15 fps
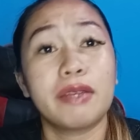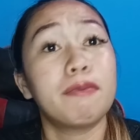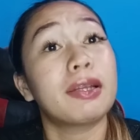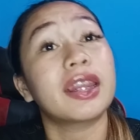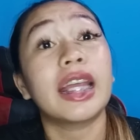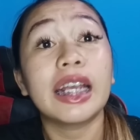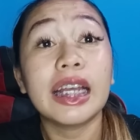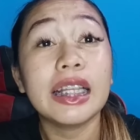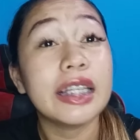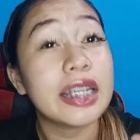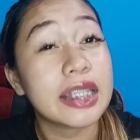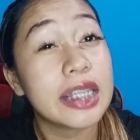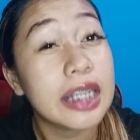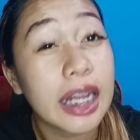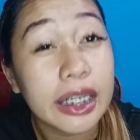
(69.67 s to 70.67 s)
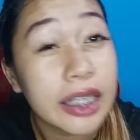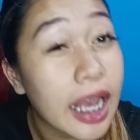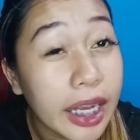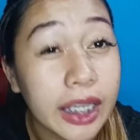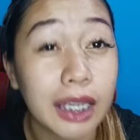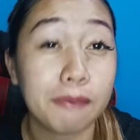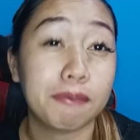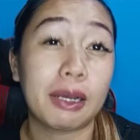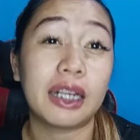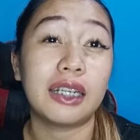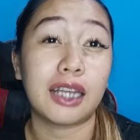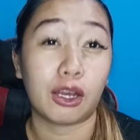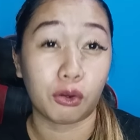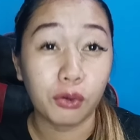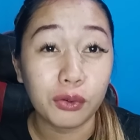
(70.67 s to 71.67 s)
Kasi matagal na silang
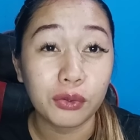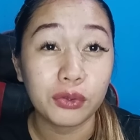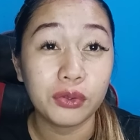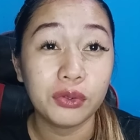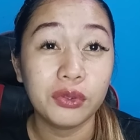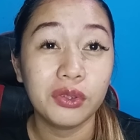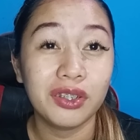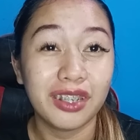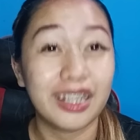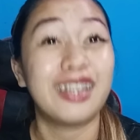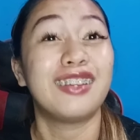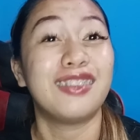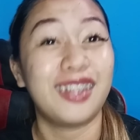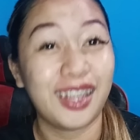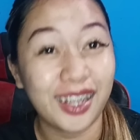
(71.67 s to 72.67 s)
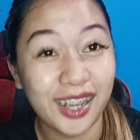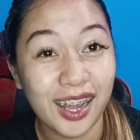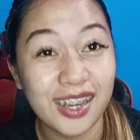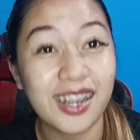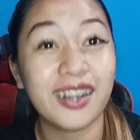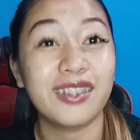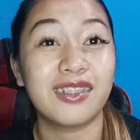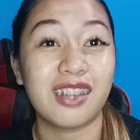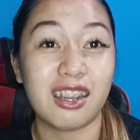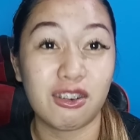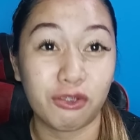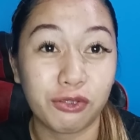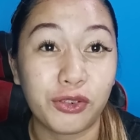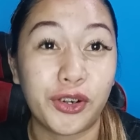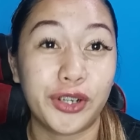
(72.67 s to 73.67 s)
nakikipaglaro. Hindi ka lang
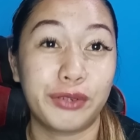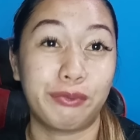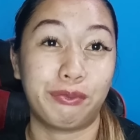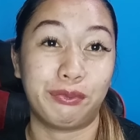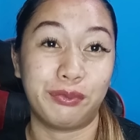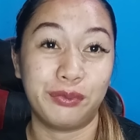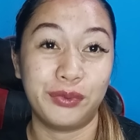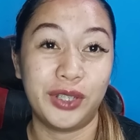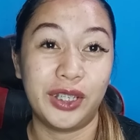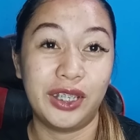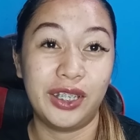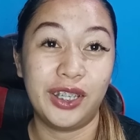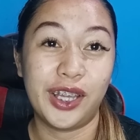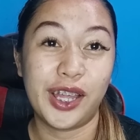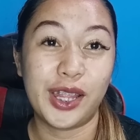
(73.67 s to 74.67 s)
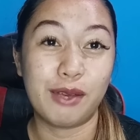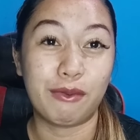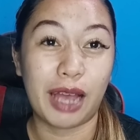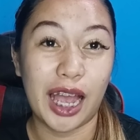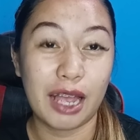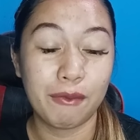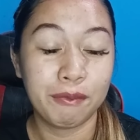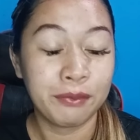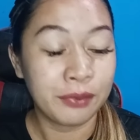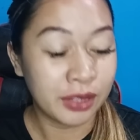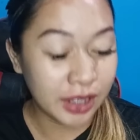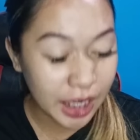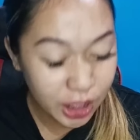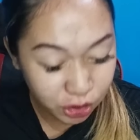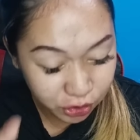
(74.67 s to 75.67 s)
na-inform. 'Di ba?
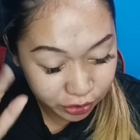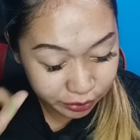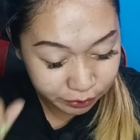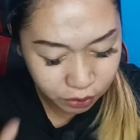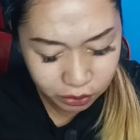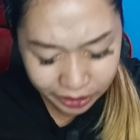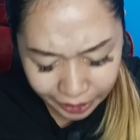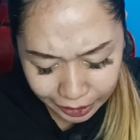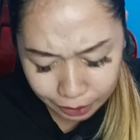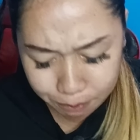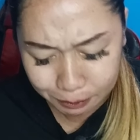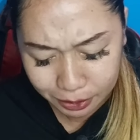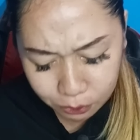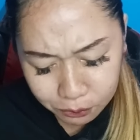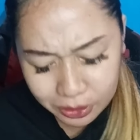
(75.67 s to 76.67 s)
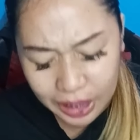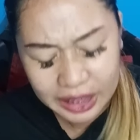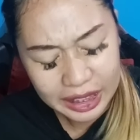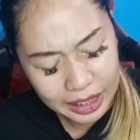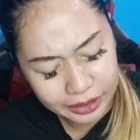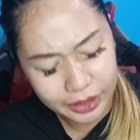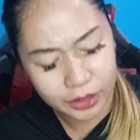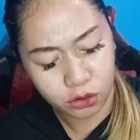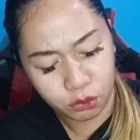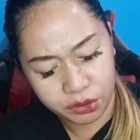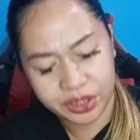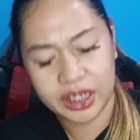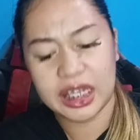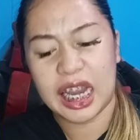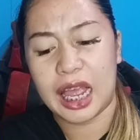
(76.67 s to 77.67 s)
Ngayon, okay, patulan natin
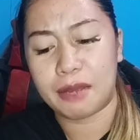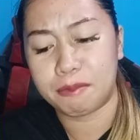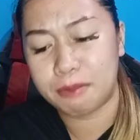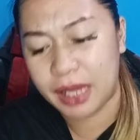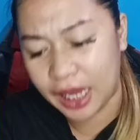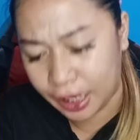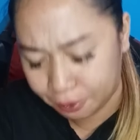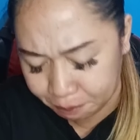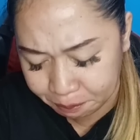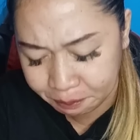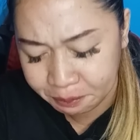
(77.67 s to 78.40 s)
tong sinabi.